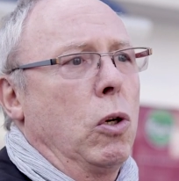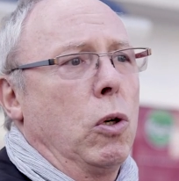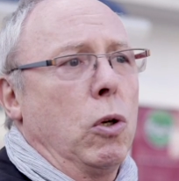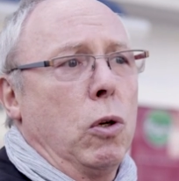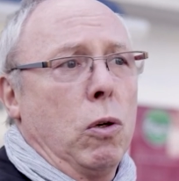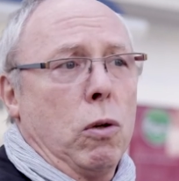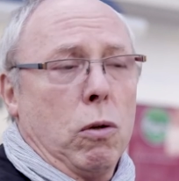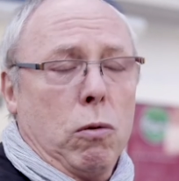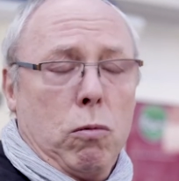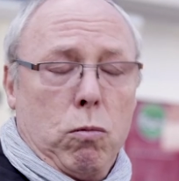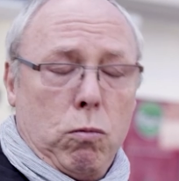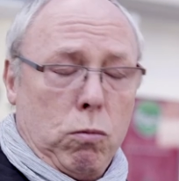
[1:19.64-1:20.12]

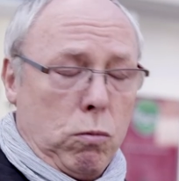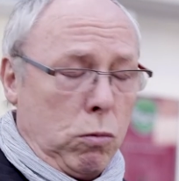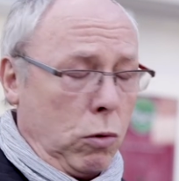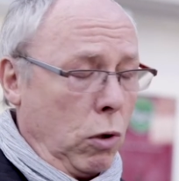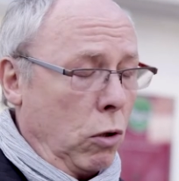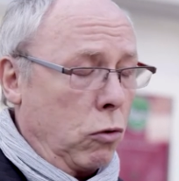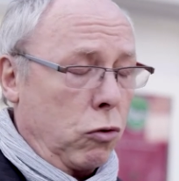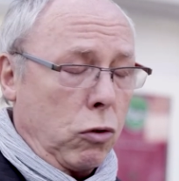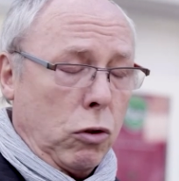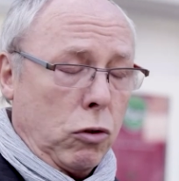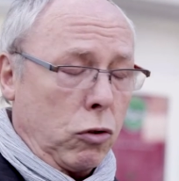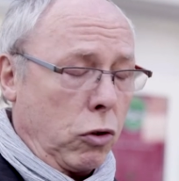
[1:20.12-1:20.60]

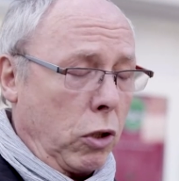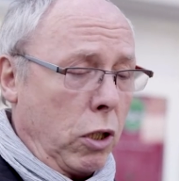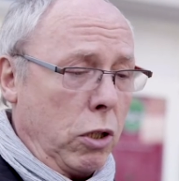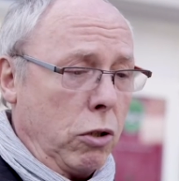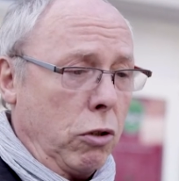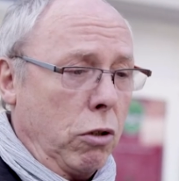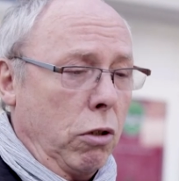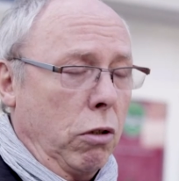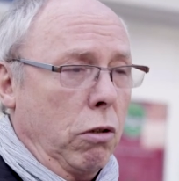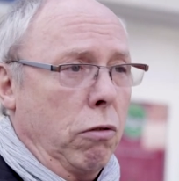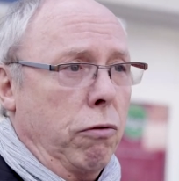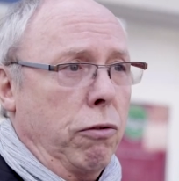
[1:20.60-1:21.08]
Bürgerhaushalt das gibt? Das ist
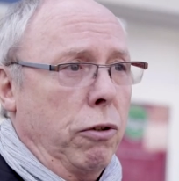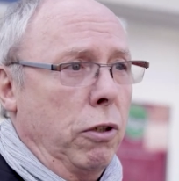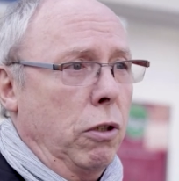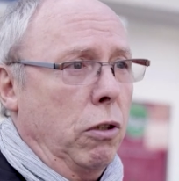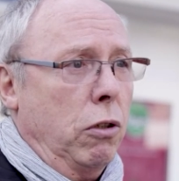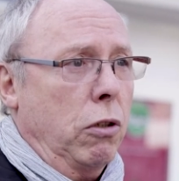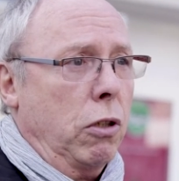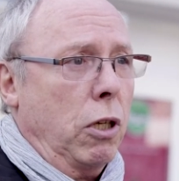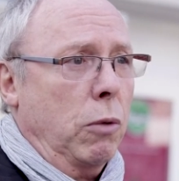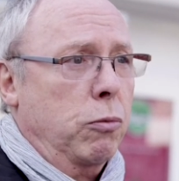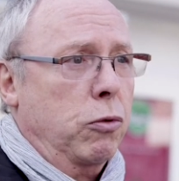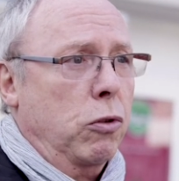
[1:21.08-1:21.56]
richtig,
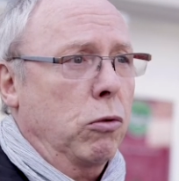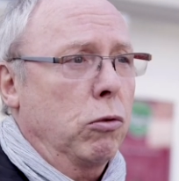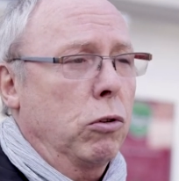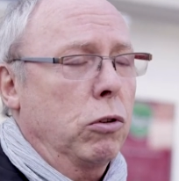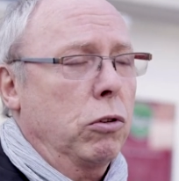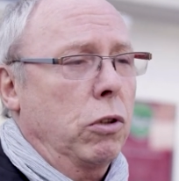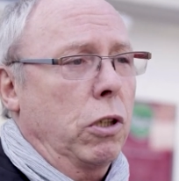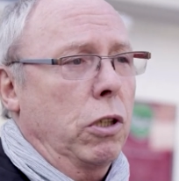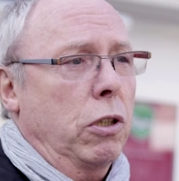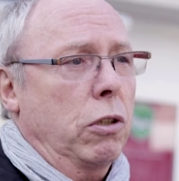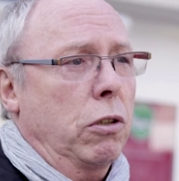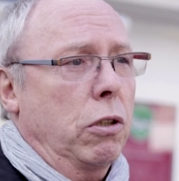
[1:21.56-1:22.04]
finde ich,
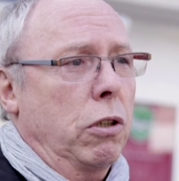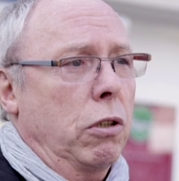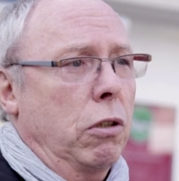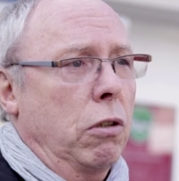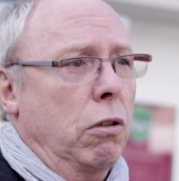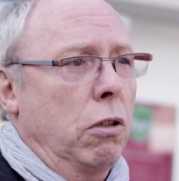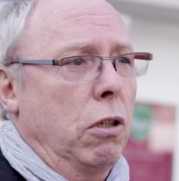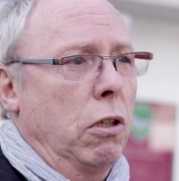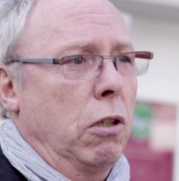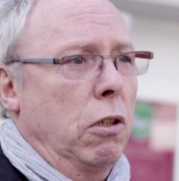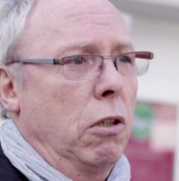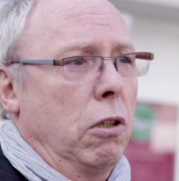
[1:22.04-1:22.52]
absolut
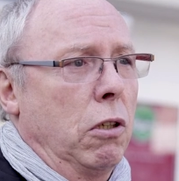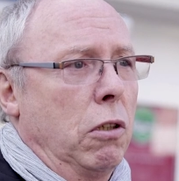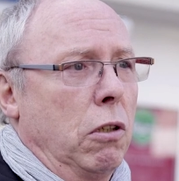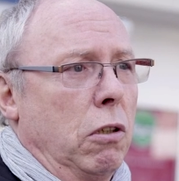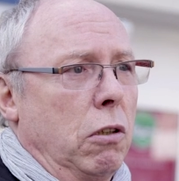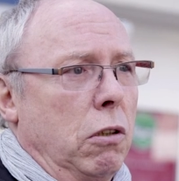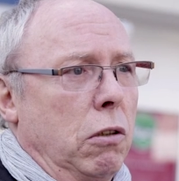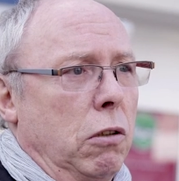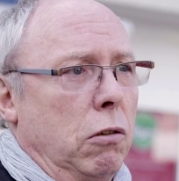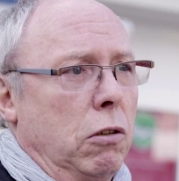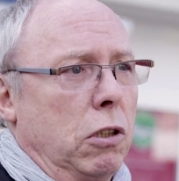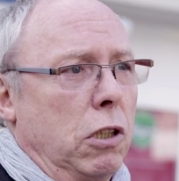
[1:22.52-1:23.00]
richtig.
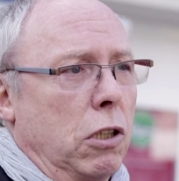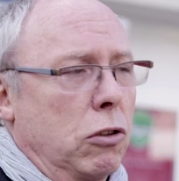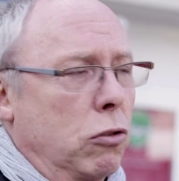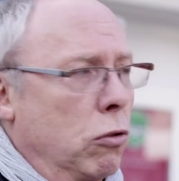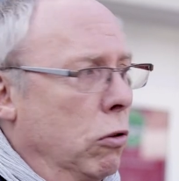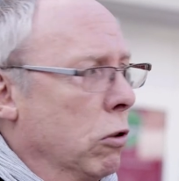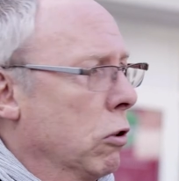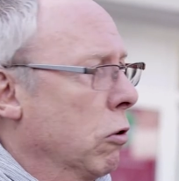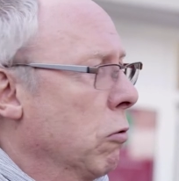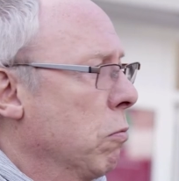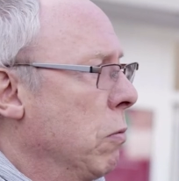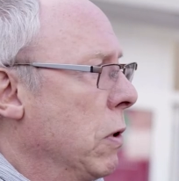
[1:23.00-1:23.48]
Da
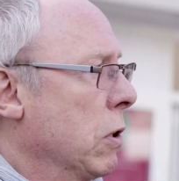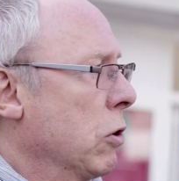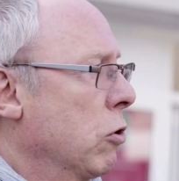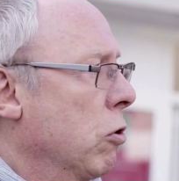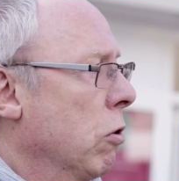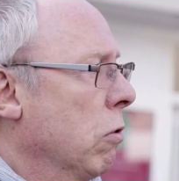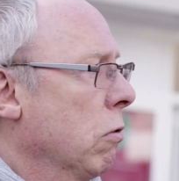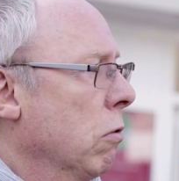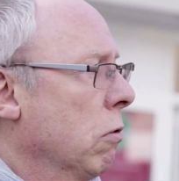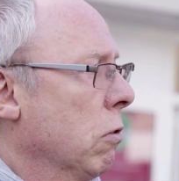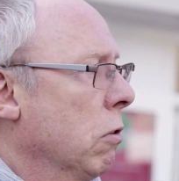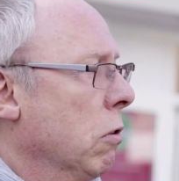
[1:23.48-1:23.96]
sollte man
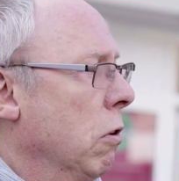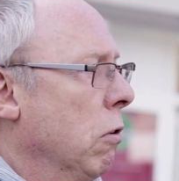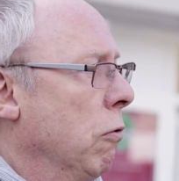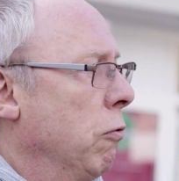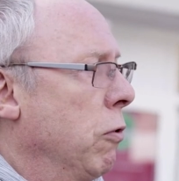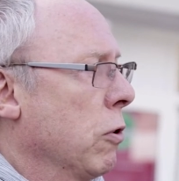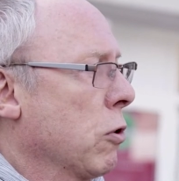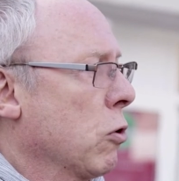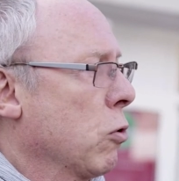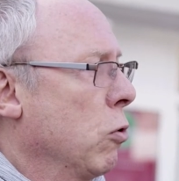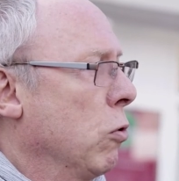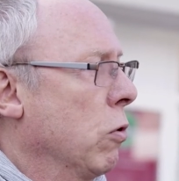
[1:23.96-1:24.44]
schon äh,
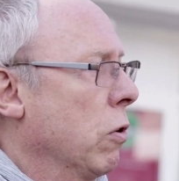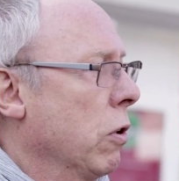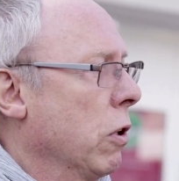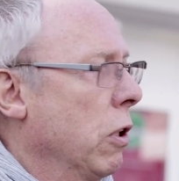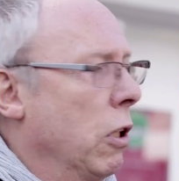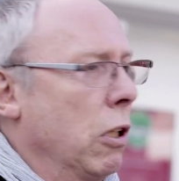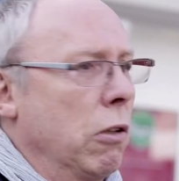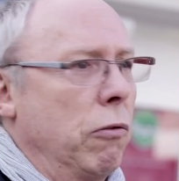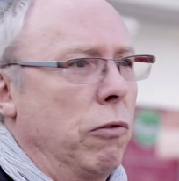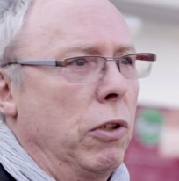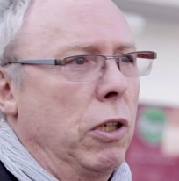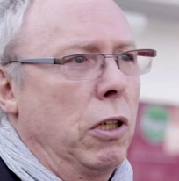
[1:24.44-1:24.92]

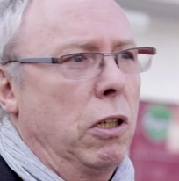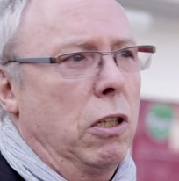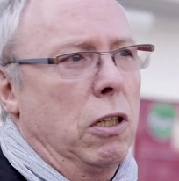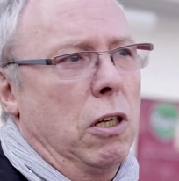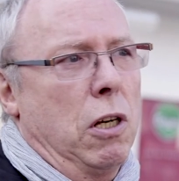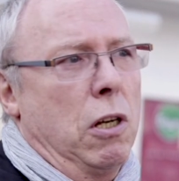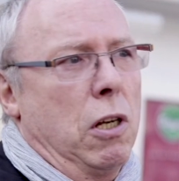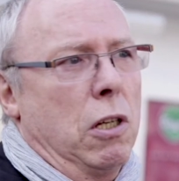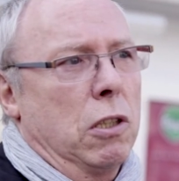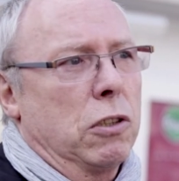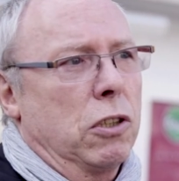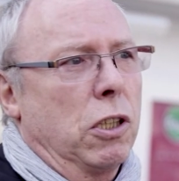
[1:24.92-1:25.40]
versuchen, irgendwie
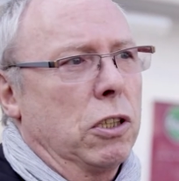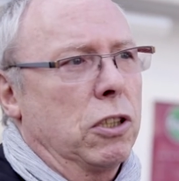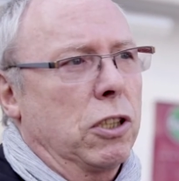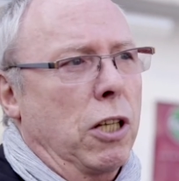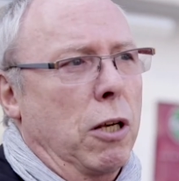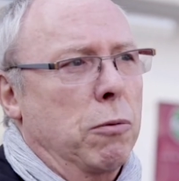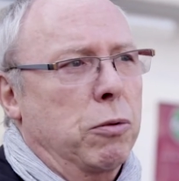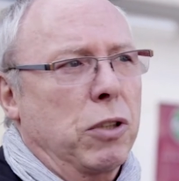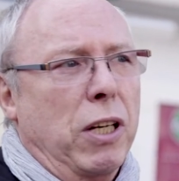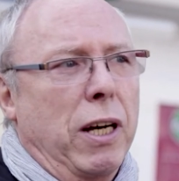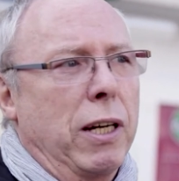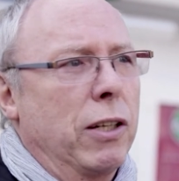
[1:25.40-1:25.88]
sich
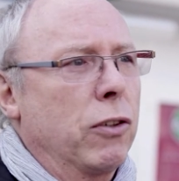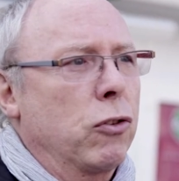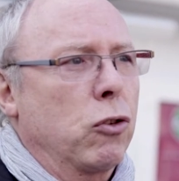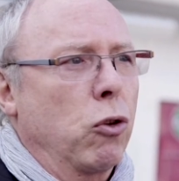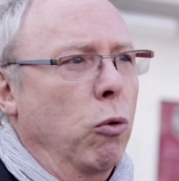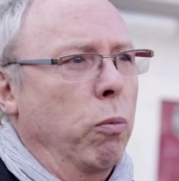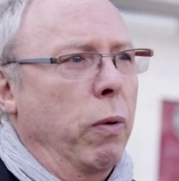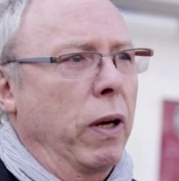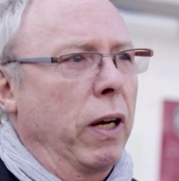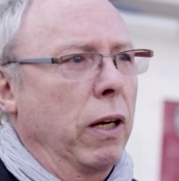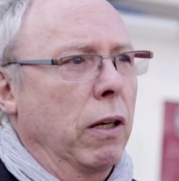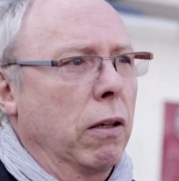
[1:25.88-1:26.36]
selbst
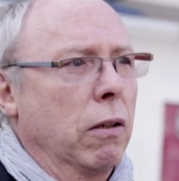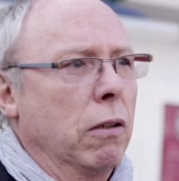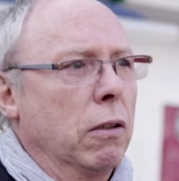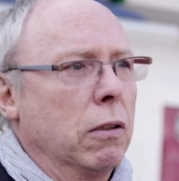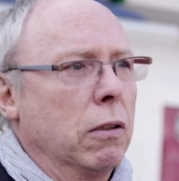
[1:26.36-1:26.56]
einzubringen.